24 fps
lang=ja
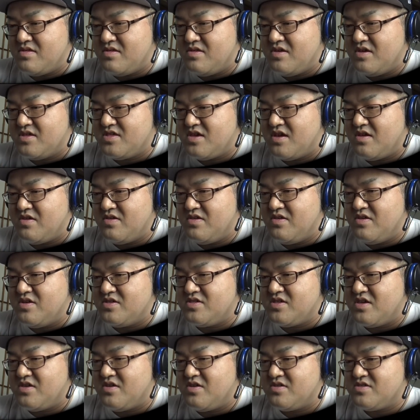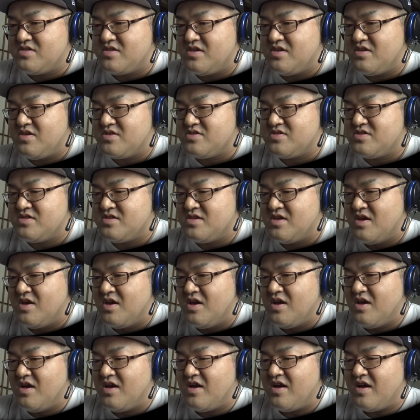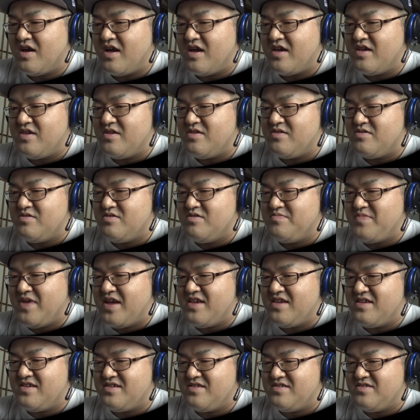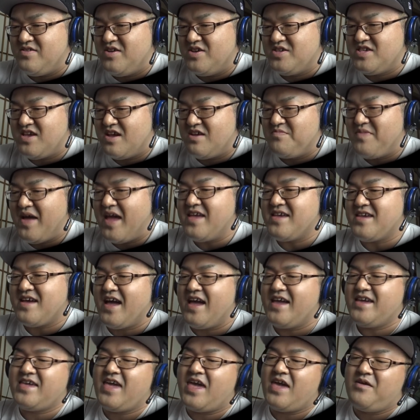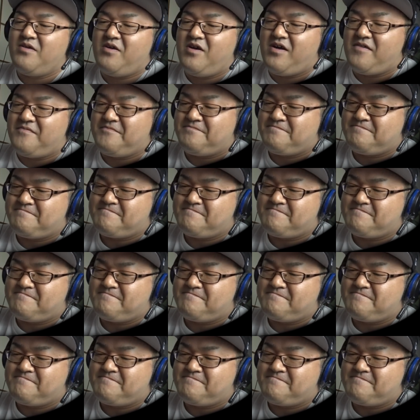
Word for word: よいしょよいしょよいしょよし、はい、うまい、よっしゃうまい、はい、ケーオー